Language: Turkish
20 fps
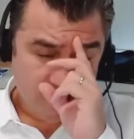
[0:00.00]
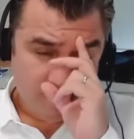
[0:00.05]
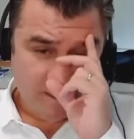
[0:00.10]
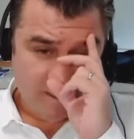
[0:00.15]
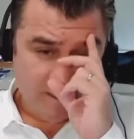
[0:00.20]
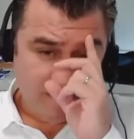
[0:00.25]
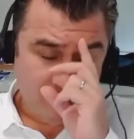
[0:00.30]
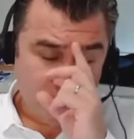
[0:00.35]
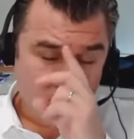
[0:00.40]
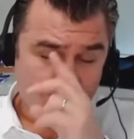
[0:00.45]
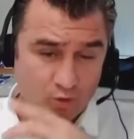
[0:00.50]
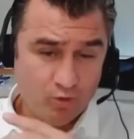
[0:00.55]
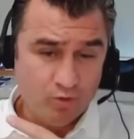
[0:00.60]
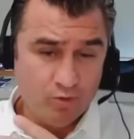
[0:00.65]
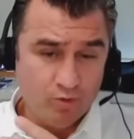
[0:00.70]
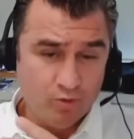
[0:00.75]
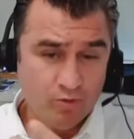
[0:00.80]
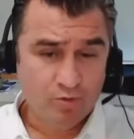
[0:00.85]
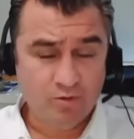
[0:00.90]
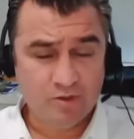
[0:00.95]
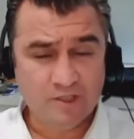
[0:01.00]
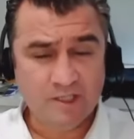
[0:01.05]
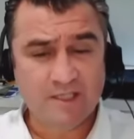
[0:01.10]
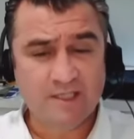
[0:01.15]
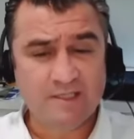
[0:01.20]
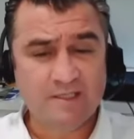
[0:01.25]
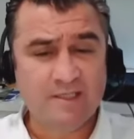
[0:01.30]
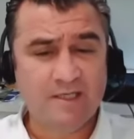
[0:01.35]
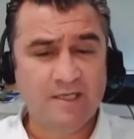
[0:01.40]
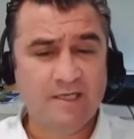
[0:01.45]
Ciddi kur
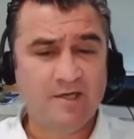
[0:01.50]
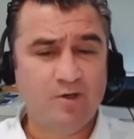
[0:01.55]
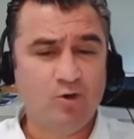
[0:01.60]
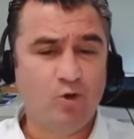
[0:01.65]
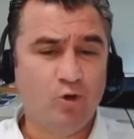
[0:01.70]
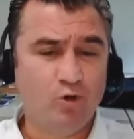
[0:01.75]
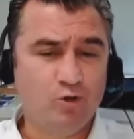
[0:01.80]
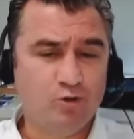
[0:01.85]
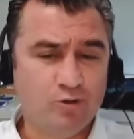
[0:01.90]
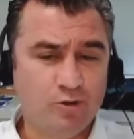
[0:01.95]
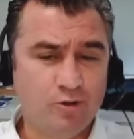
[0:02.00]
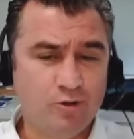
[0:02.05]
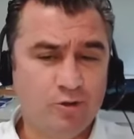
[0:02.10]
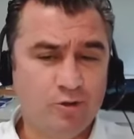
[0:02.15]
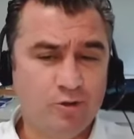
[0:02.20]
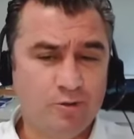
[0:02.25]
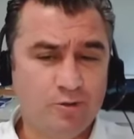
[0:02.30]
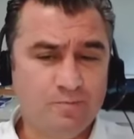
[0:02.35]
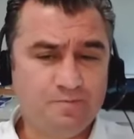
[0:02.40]
sıkıntıları oldu.